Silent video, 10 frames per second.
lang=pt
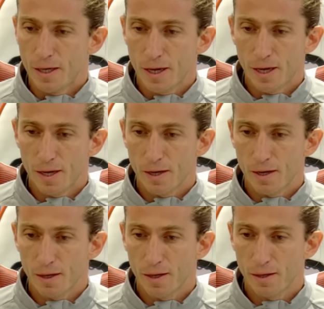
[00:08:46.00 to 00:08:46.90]
Que
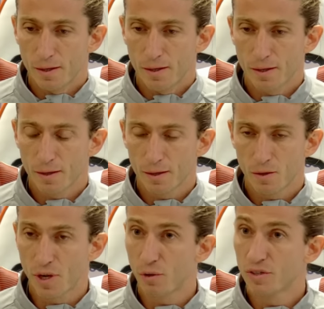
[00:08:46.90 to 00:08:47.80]
é que,
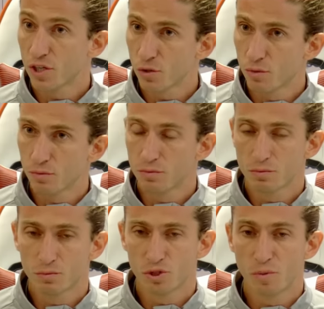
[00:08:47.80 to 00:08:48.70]
que eu quero que seja
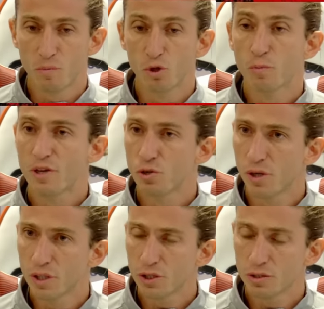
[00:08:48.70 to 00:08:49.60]
um, um time muito
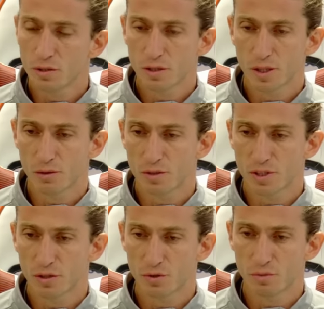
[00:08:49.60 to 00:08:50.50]
pressionante, quero
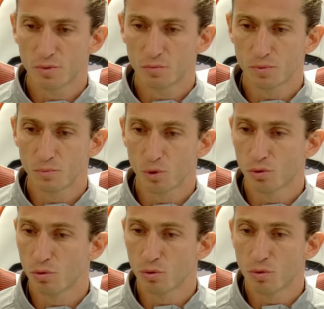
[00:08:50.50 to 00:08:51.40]
que seja um time
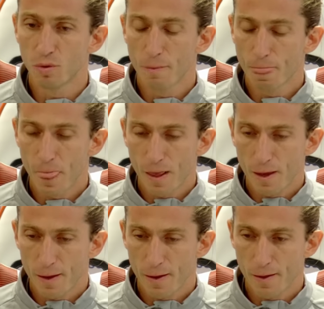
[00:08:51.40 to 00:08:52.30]
muito
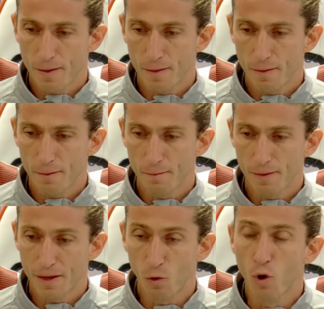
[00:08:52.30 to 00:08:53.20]
é,
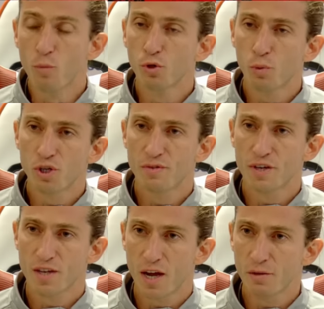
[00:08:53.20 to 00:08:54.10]
incômodo para o
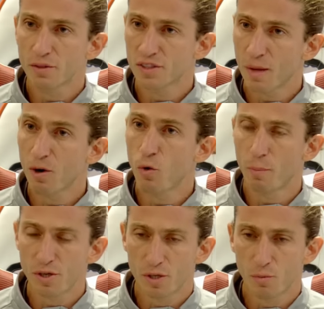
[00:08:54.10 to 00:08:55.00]
adversário, que saiba
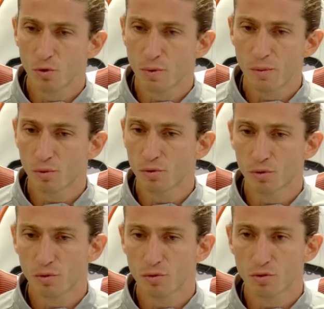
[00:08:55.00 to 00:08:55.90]
competir muito bem por
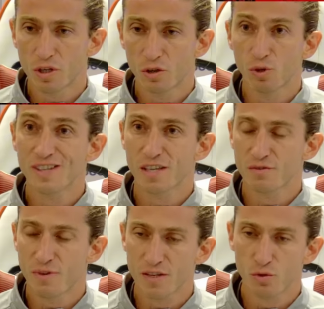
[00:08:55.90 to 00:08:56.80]
todos, em todas
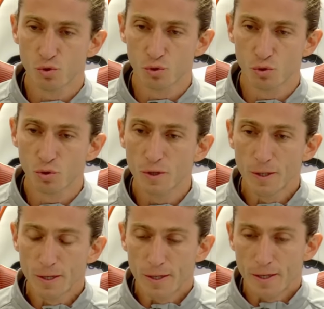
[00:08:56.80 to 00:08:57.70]
as fases do jogo
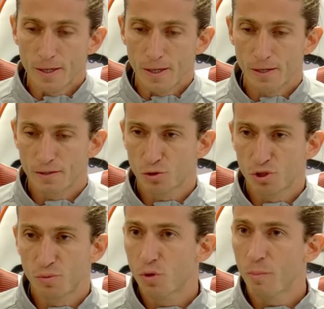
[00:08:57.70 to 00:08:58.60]
e que
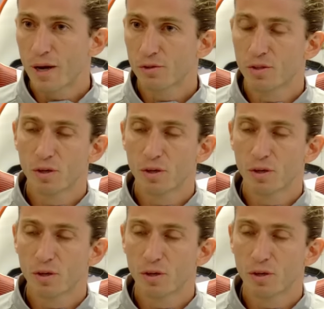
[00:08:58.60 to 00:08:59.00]
seja um time compacto.